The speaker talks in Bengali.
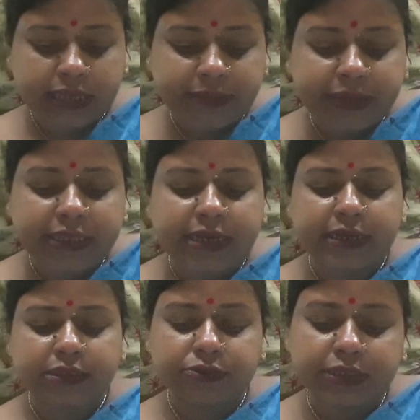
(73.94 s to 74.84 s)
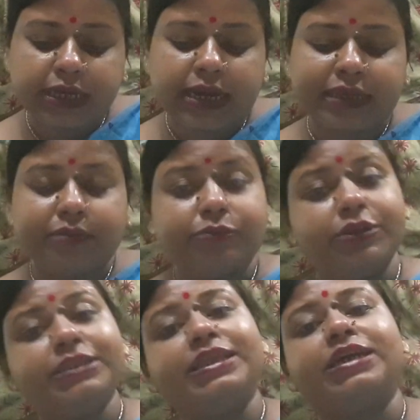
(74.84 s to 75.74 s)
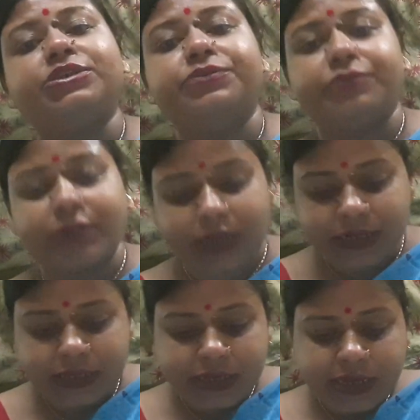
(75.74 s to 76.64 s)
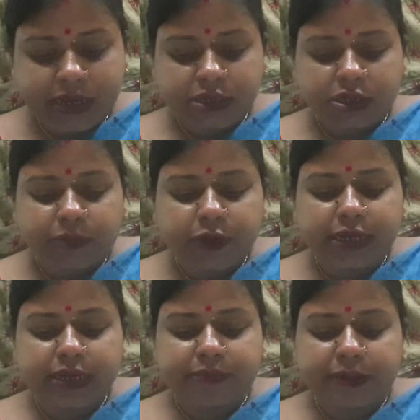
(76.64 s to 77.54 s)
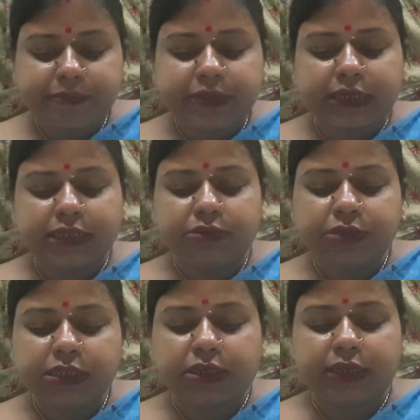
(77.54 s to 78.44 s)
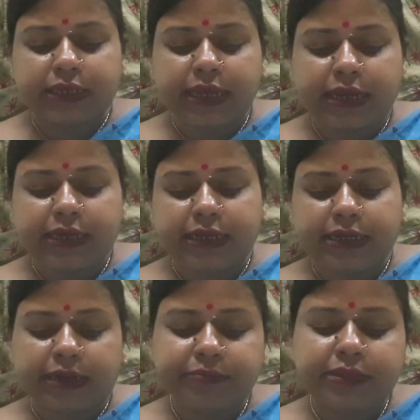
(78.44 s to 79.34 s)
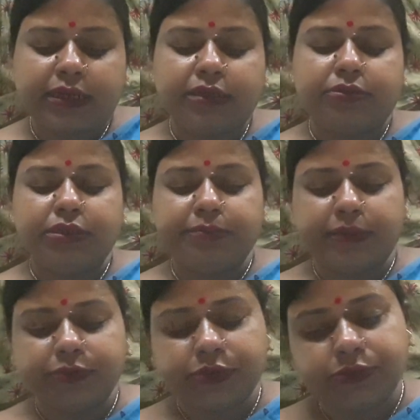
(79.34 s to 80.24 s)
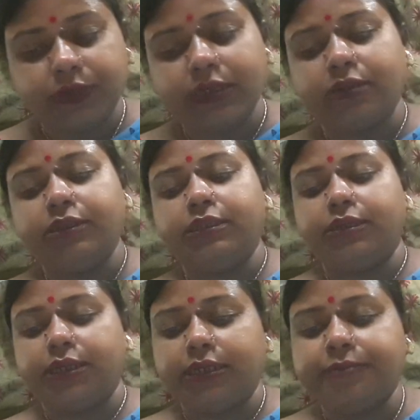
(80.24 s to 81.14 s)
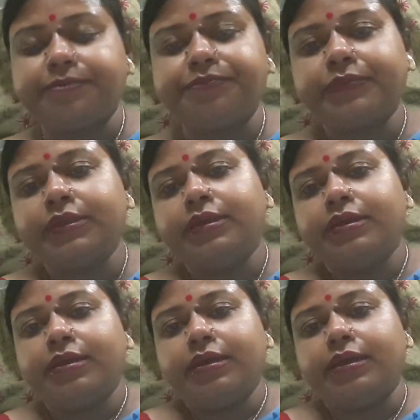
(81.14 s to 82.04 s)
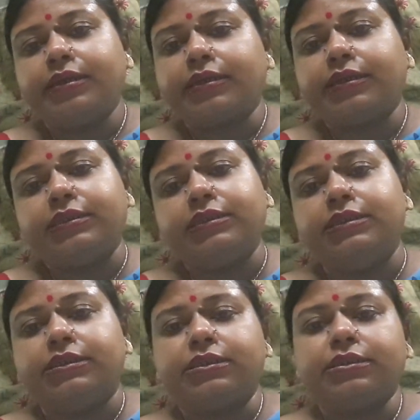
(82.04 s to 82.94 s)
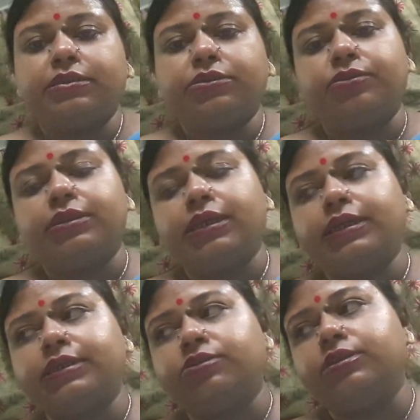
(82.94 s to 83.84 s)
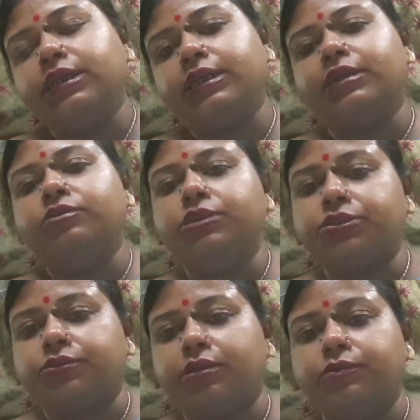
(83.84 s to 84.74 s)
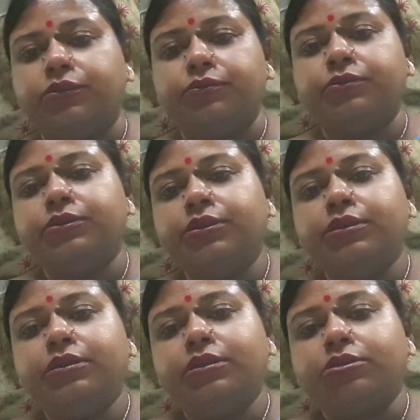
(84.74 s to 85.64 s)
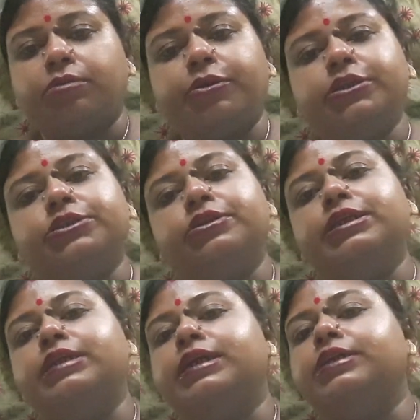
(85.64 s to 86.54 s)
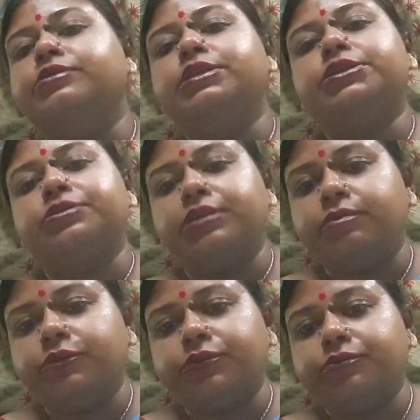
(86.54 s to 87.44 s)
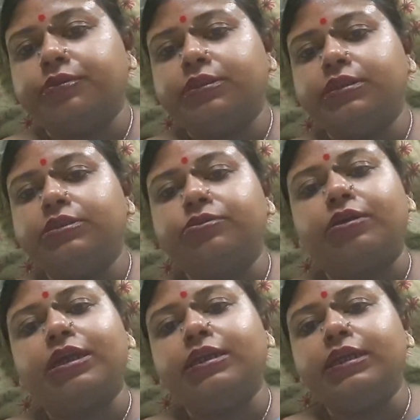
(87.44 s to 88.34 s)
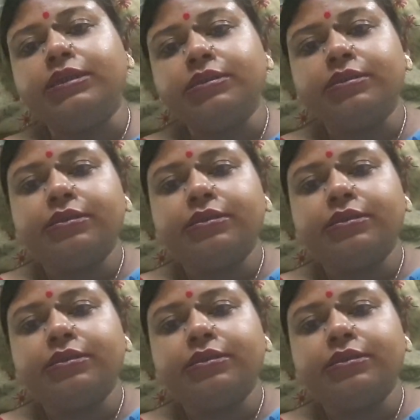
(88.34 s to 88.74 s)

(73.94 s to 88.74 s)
থেমে যায় যদি হয় মনেতে আশঙ্কা সময়ের মাপকাঠি ঘুরে চলে খেয়ালে নাম তার ঘড়ি বাবু ঠুলে রয় দেওয়ালে এই একটা জিনিস চলতেই থাকে চলতেই থাকে নদীর স্রোতের মতন সময় চলিয়া যায় নদীর স্রোতের মতো কিছু করার নেই